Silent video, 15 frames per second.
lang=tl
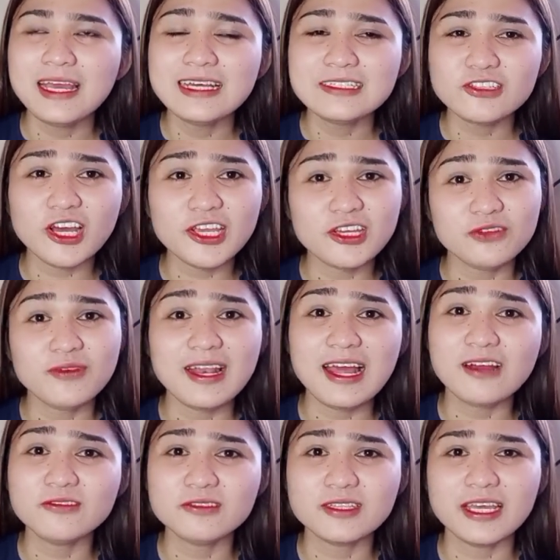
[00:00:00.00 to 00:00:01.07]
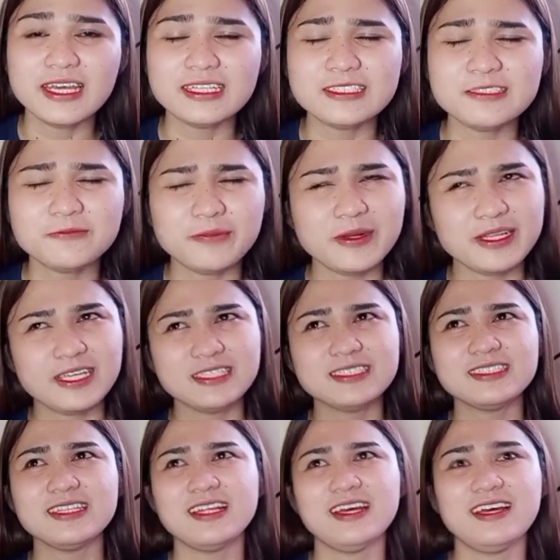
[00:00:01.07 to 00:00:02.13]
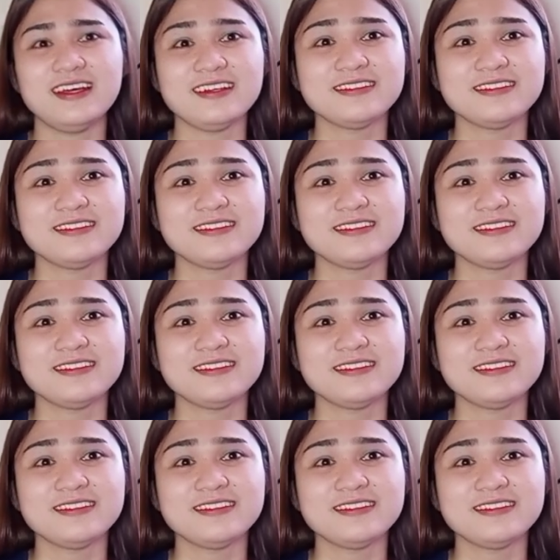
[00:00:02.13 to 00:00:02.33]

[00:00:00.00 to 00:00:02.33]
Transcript: So, ayun, wala akong na-experience na